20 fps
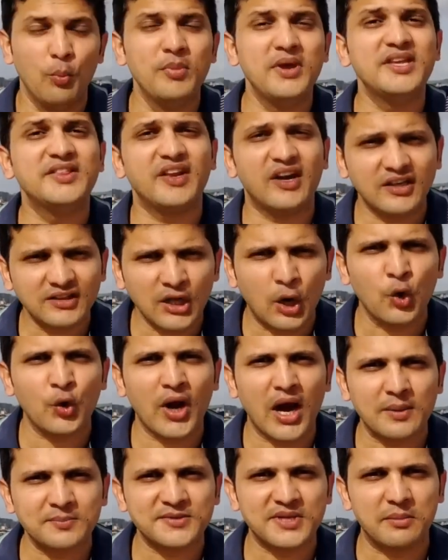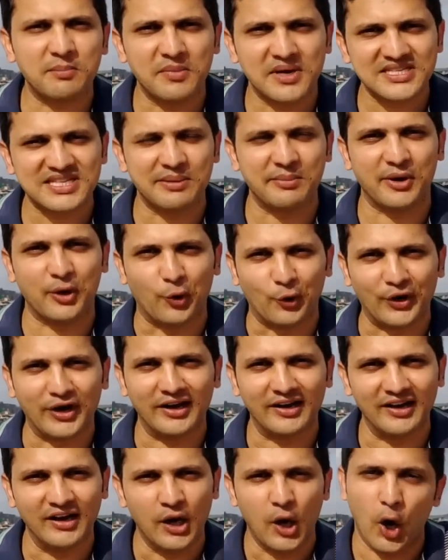उम्मीद रखता हूँ कि आप सब मज़े में होंगे
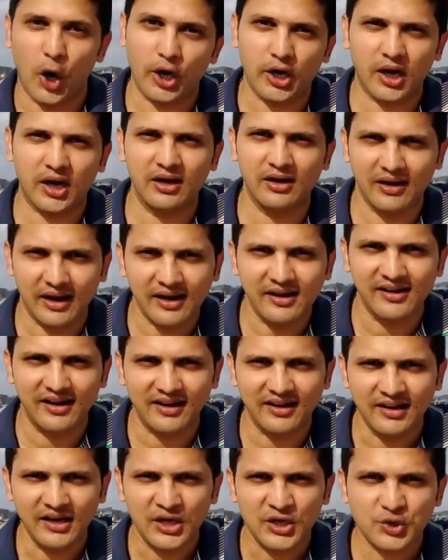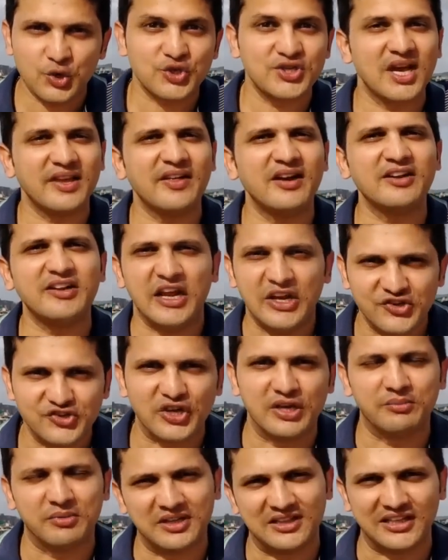और अगर नहीं है तो ज़्यादा
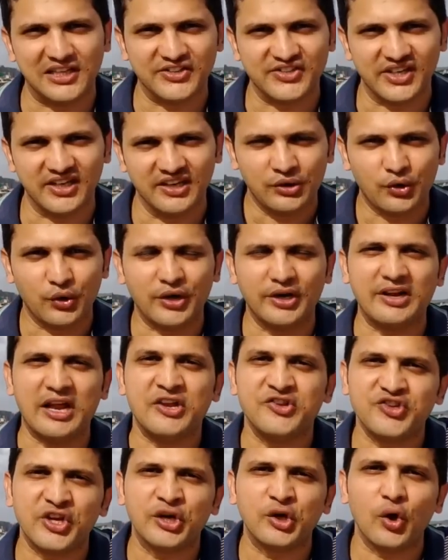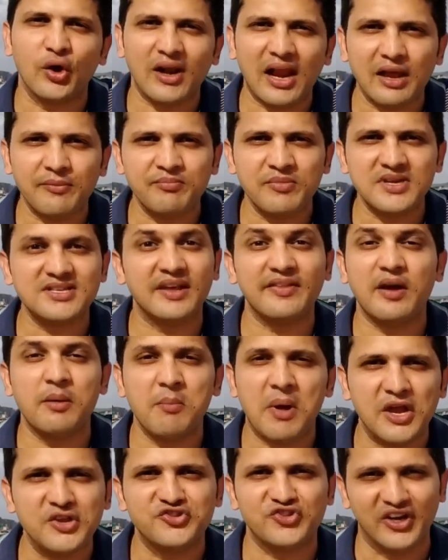टेंशन मत लीजिए क्योंकि टेंशन को लाइफ में ज़्यादा
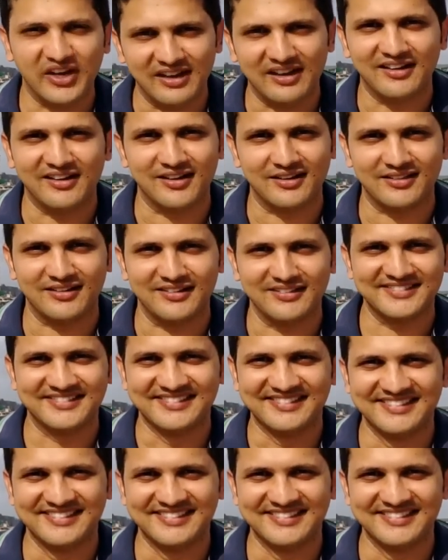मेंशन नहीं करते